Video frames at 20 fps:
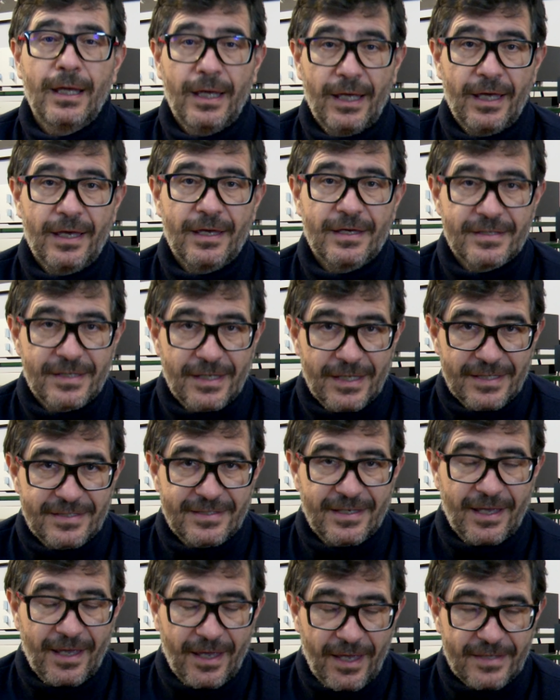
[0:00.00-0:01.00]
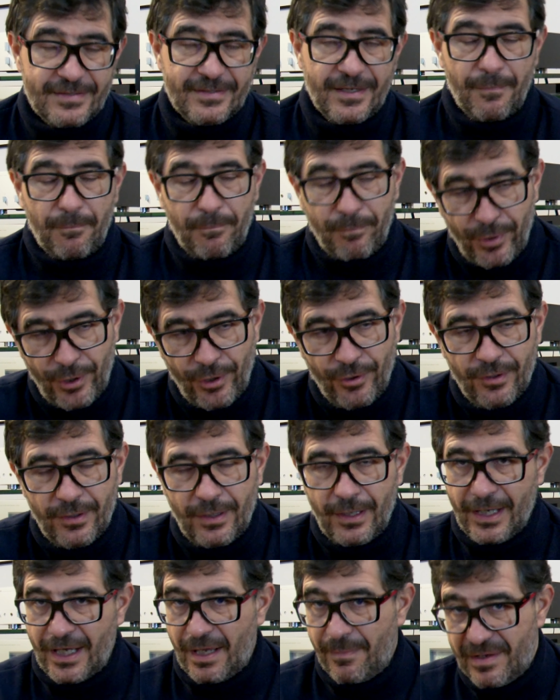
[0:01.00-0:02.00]
ESS Pro,
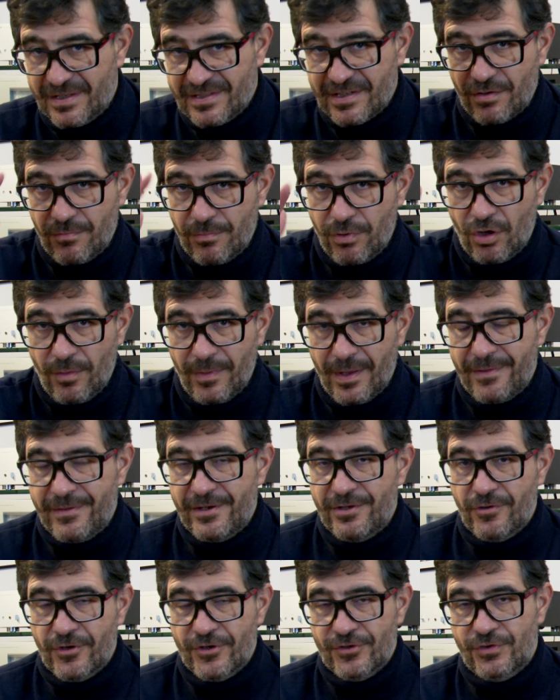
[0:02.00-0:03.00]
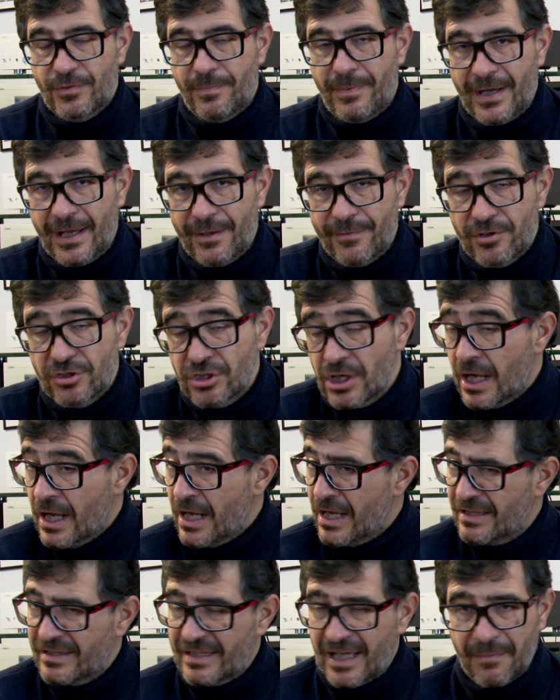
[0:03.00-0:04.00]
hay que pensar un poco para decir todas estas palabras,
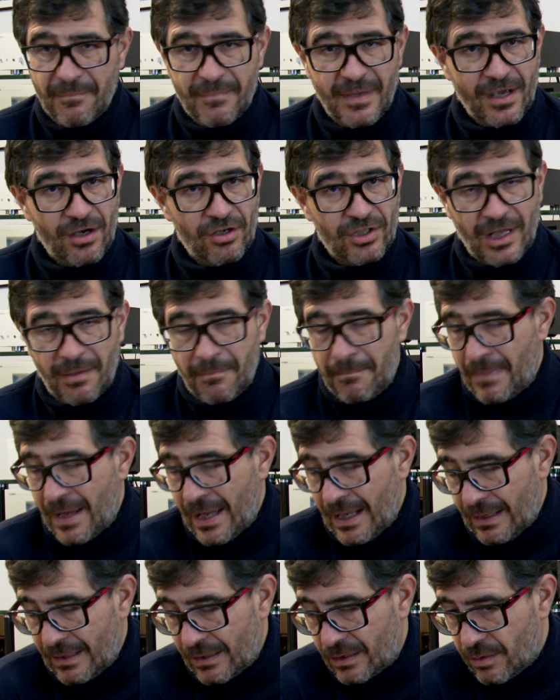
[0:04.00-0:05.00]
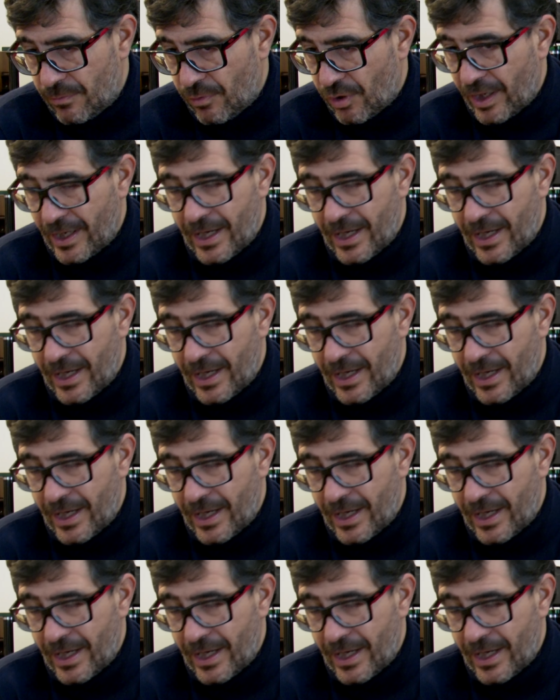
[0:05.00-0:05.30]
también o tan mal como